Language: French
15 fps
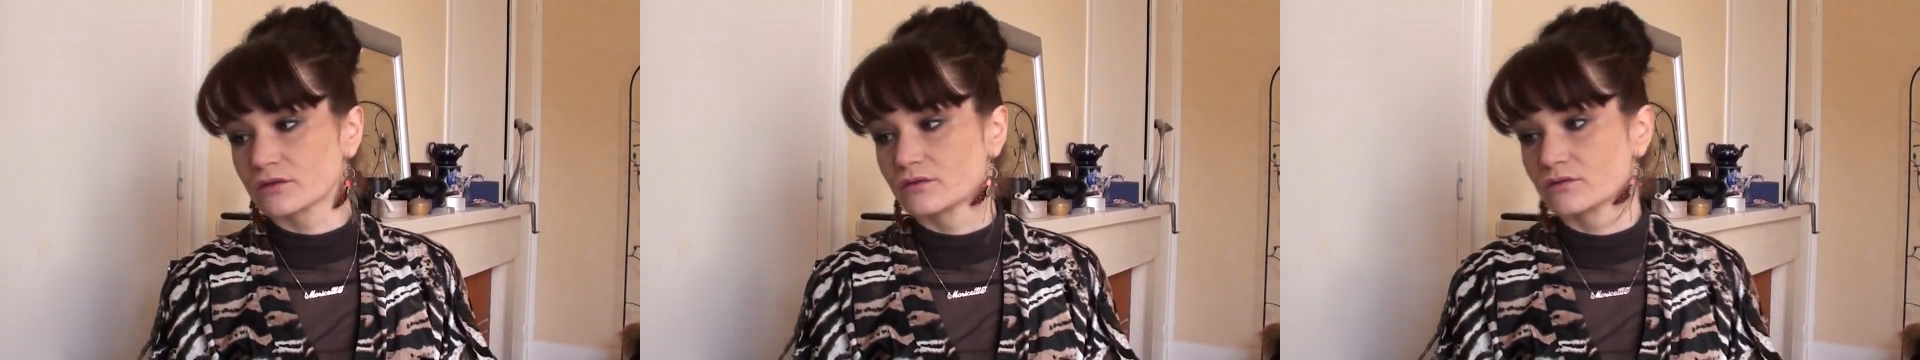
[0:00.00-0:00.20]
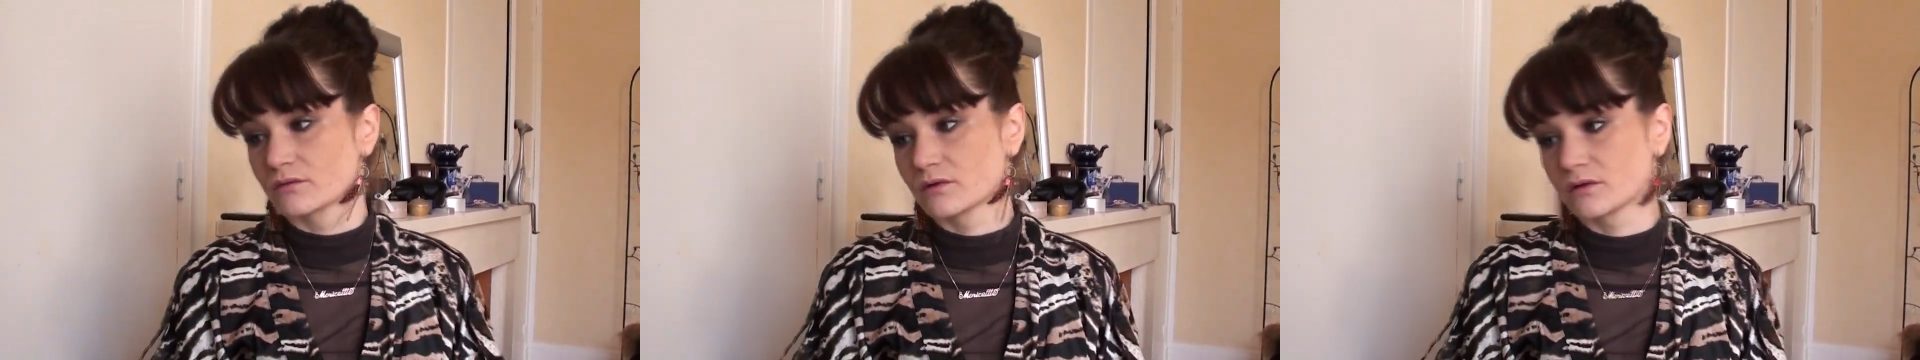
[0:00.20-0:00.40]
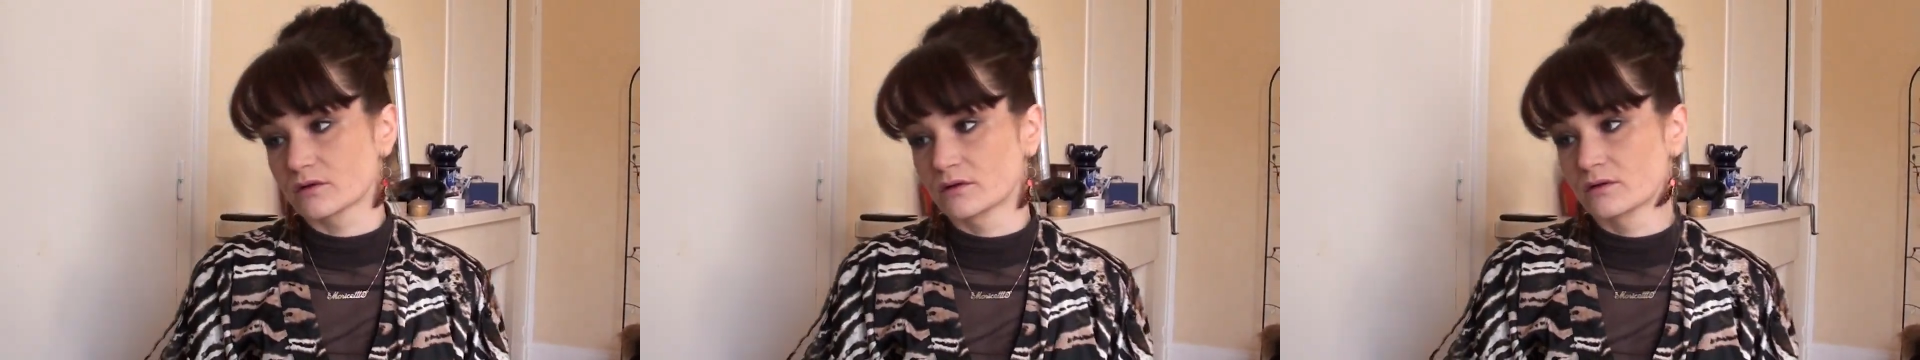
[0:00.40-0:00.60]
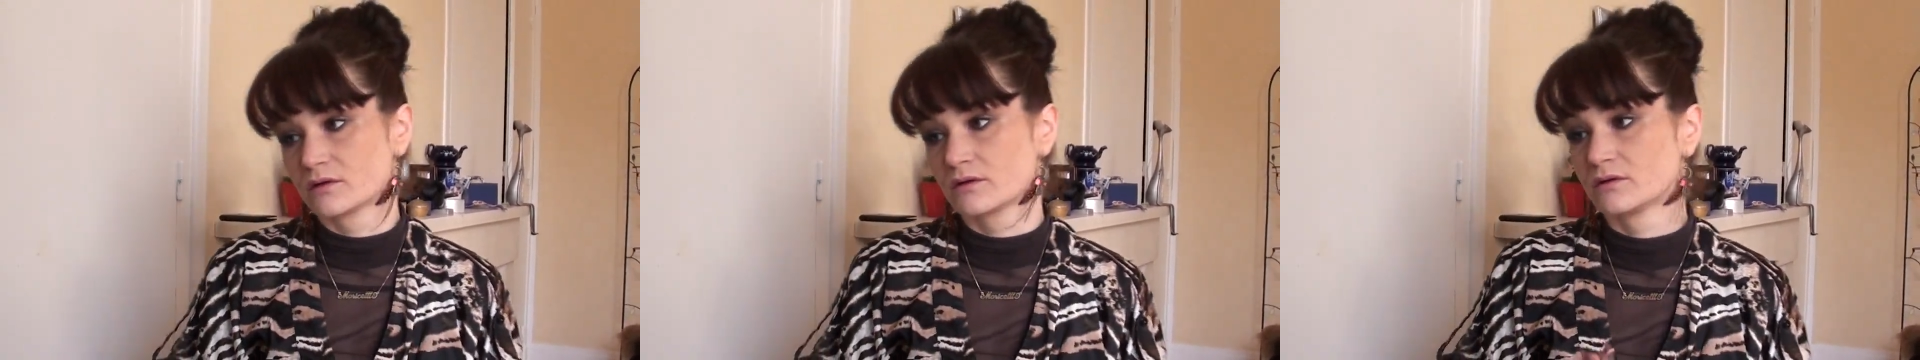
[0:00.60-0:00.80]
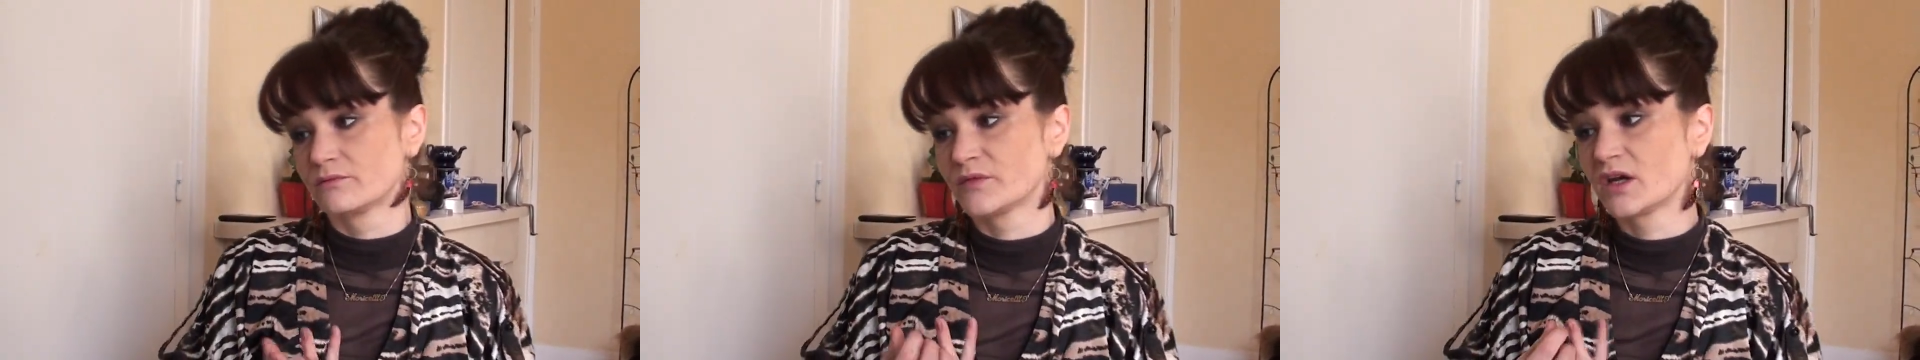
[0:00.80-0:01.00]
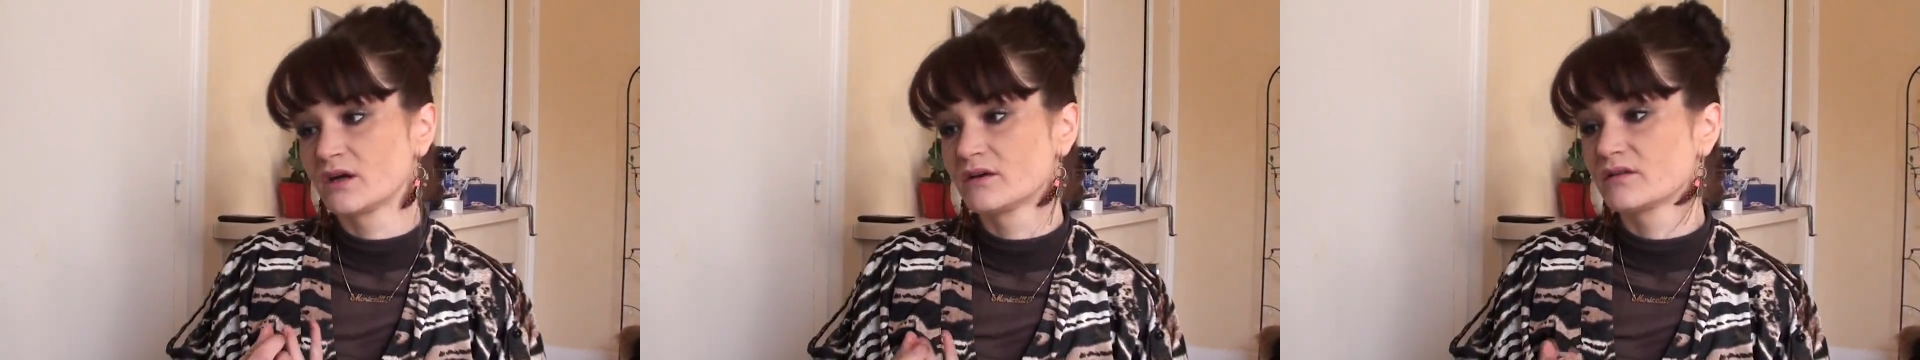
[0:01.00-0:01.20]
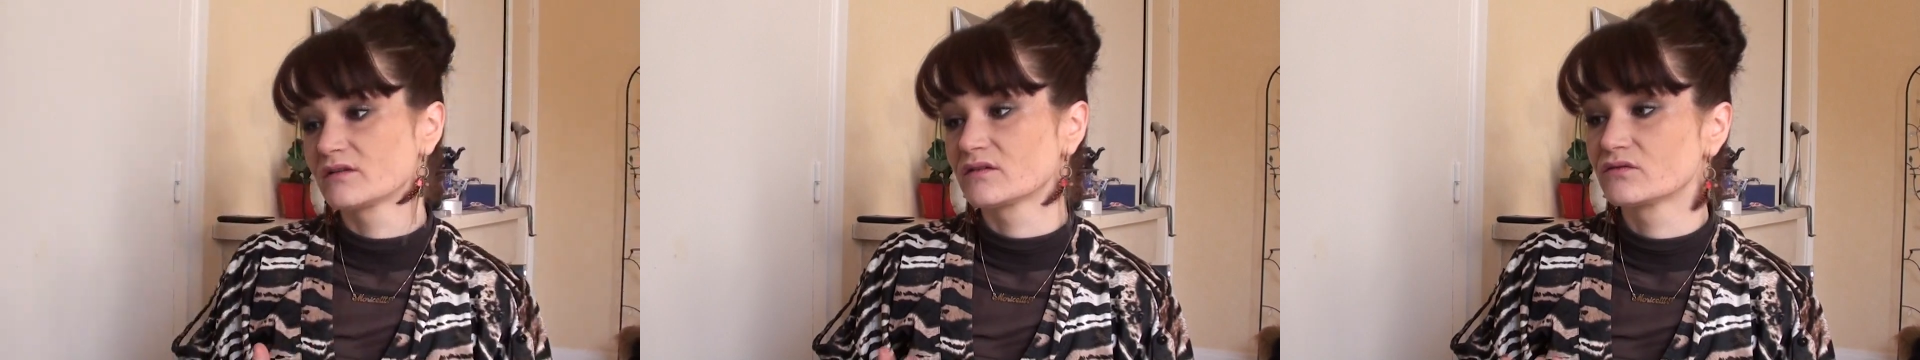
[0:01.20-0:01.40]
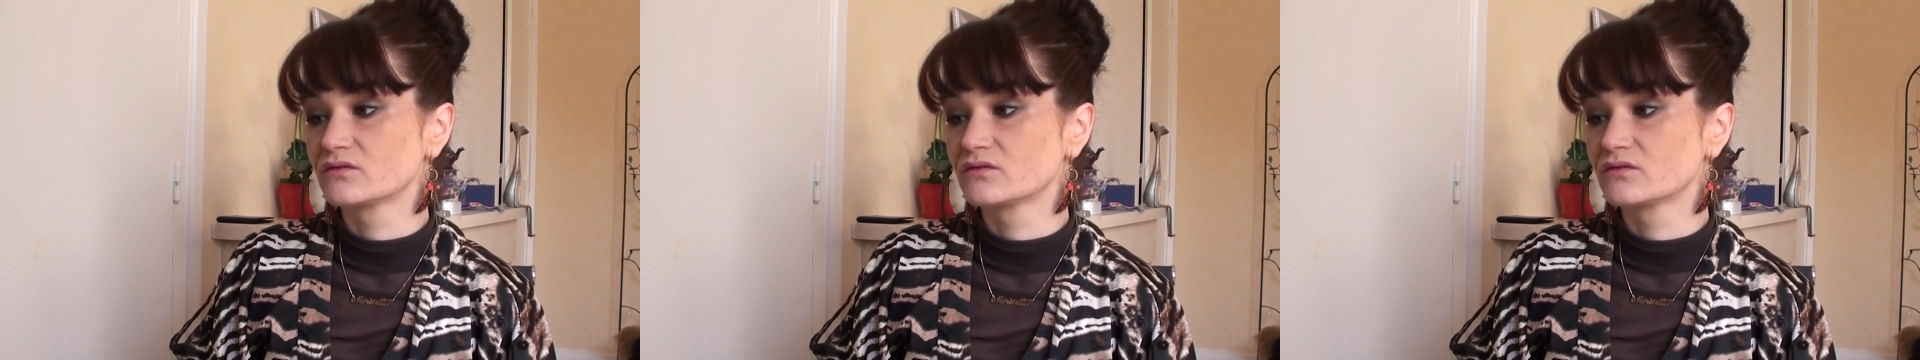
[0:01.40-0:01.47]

Donc si